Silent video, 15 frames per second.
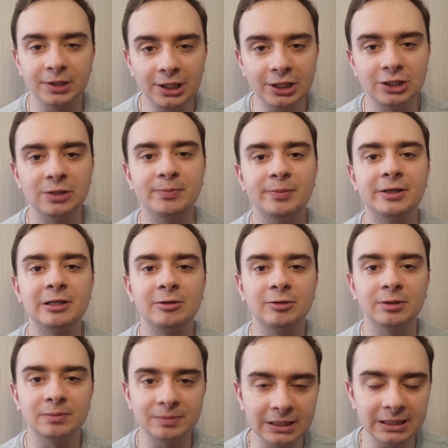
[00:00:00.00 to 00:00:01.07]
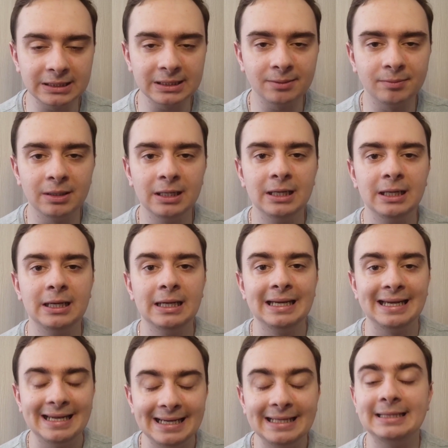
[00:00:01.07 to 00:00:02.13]
подачей, определенным текстом,
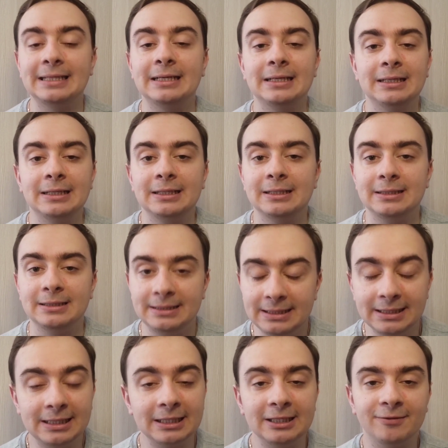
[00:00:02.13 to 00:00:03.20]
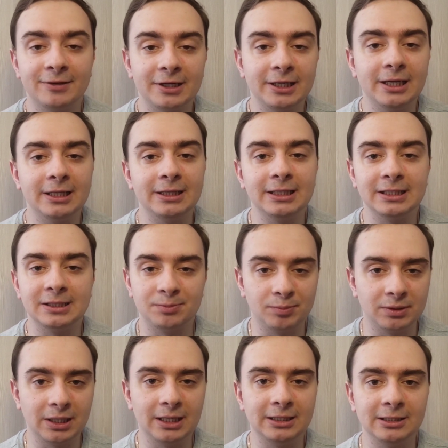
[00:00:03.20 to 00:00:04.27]
это дико невероятное
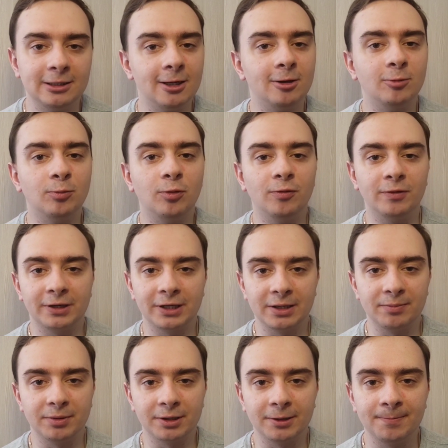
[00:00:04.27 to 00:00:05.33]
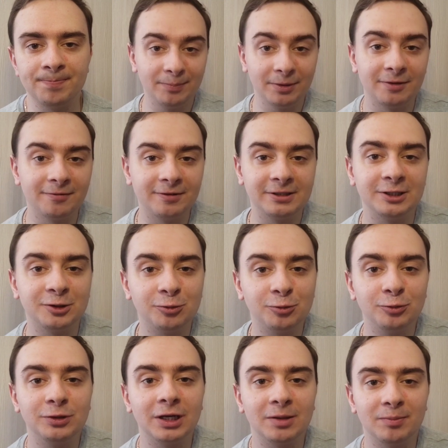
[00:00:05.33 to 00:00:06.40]
испытание для любого рэпера. На первых
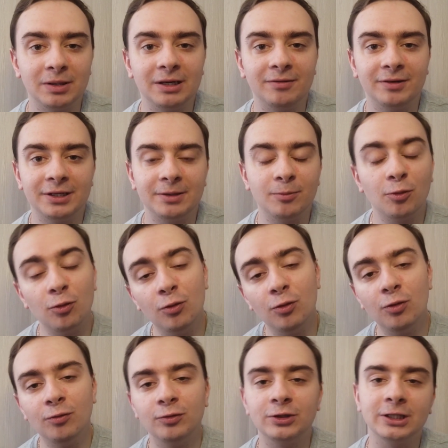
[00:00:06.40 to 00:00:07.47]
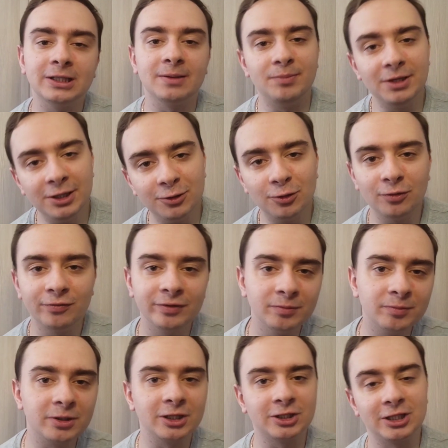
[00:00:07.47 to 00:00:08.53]
секундах мы говорим, о, вот это бит он
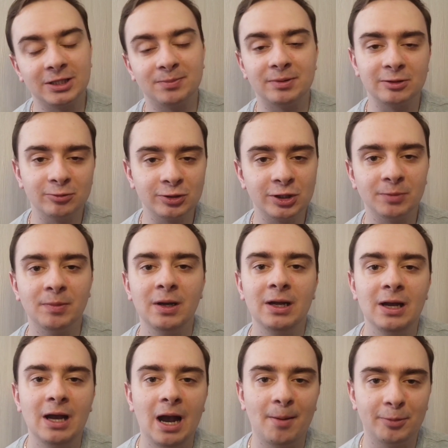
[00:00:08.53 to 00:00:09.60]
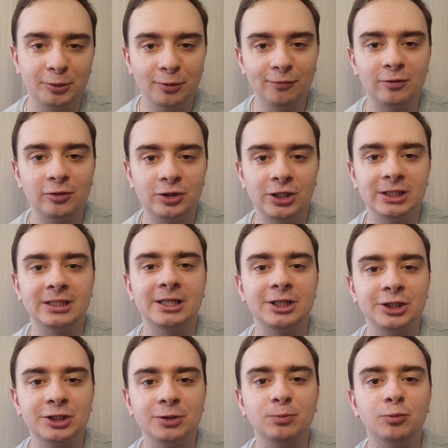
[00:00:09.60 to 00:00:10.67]
выбрал, сейчас послушаем, а потом включается
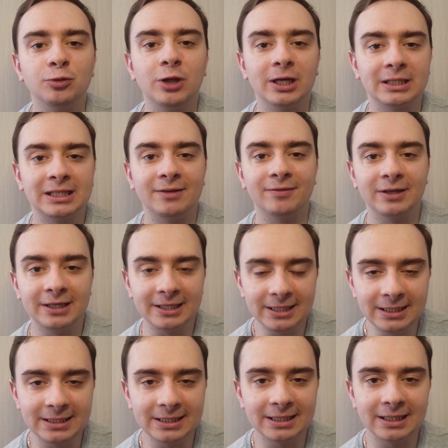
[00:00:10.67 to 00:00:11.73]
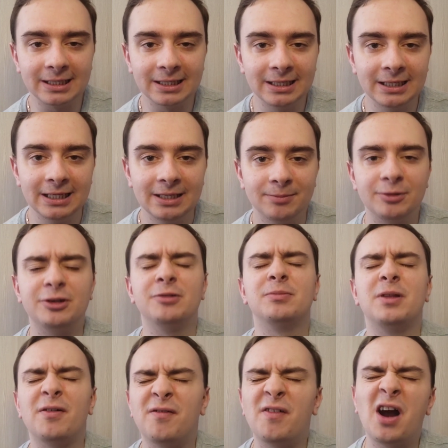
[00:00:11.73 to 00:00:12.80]
режим мудацкого критика, мы
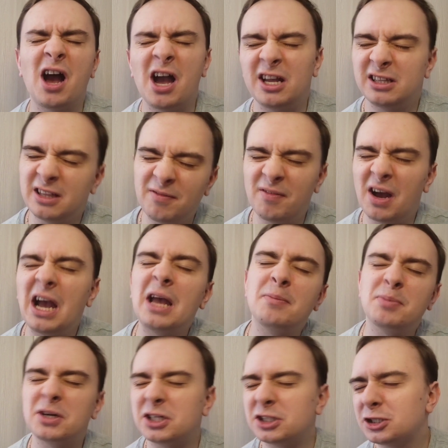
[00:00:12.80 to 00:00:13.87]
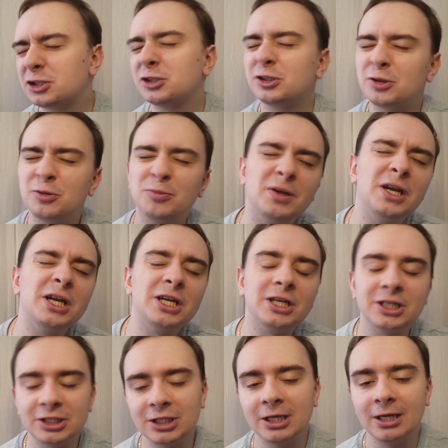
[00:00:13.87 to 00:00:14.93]
говорим, давай, давай, покажи, что
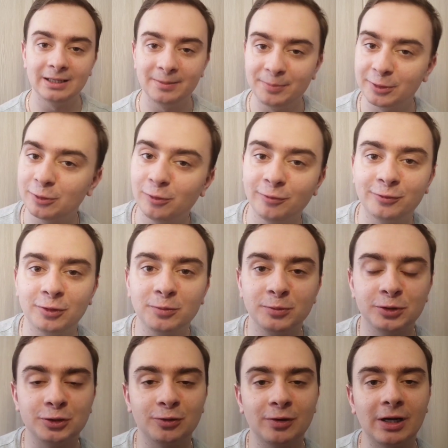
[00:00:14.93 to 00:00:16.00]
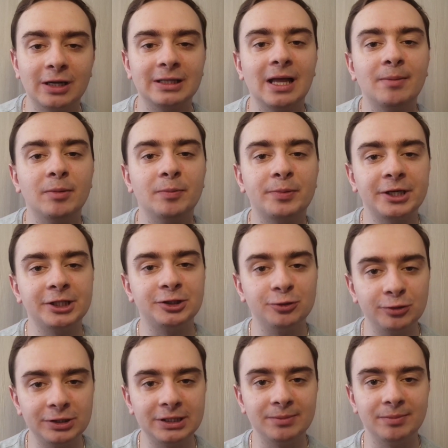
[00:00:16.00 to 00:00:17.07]
умеешь. И прикол в том, что когда мы
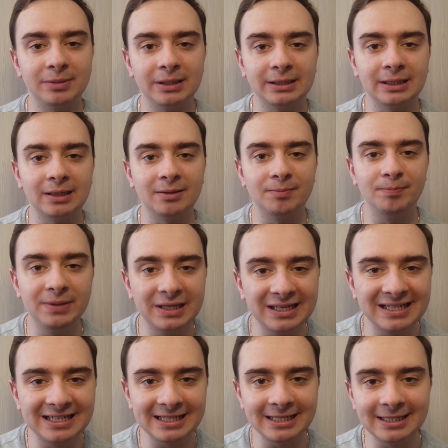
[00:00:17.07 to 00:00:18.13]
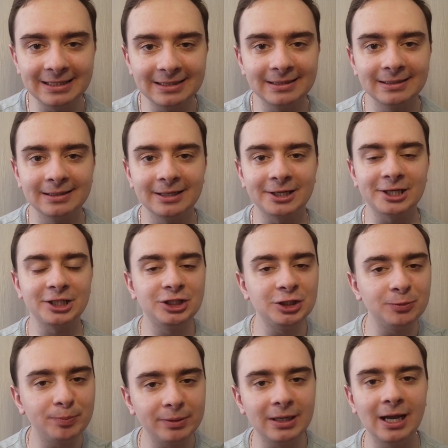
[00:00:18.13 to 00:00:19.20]
произносим это, Бикрит
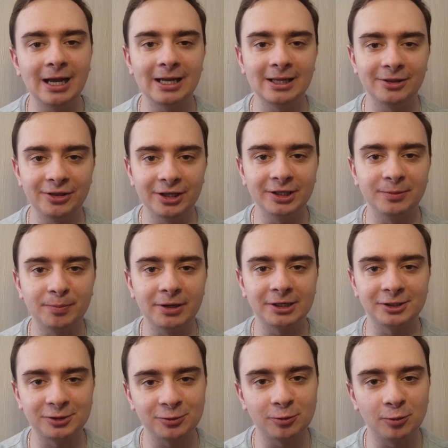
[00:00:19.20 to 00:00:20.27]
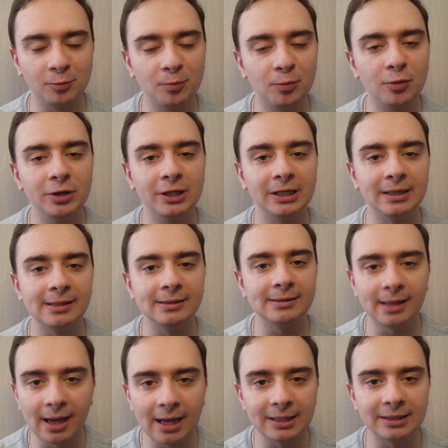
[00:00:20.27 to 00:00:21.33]
расщепляет Dead Part Schoolboy
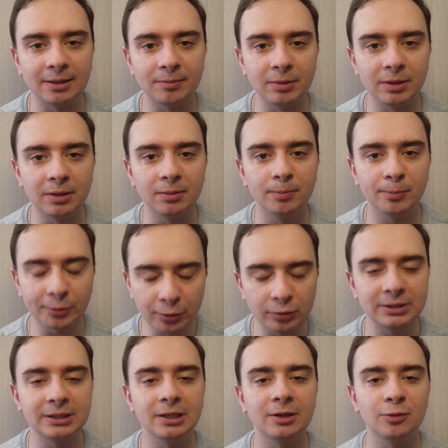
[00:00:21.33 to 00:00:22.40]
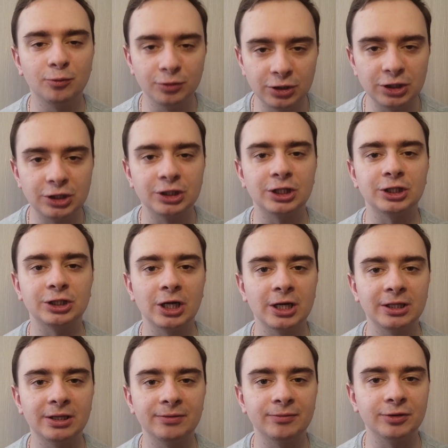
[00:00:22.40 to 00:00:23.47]
на атомы просто
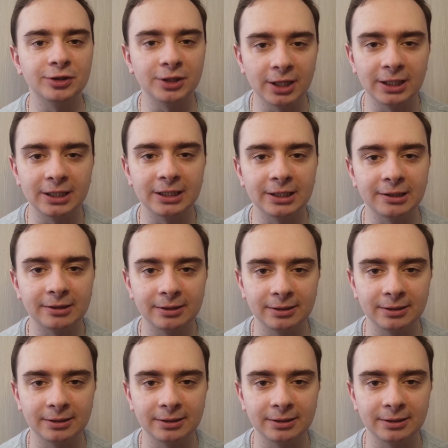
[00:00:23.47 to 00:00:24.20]
уничтожает его нахер.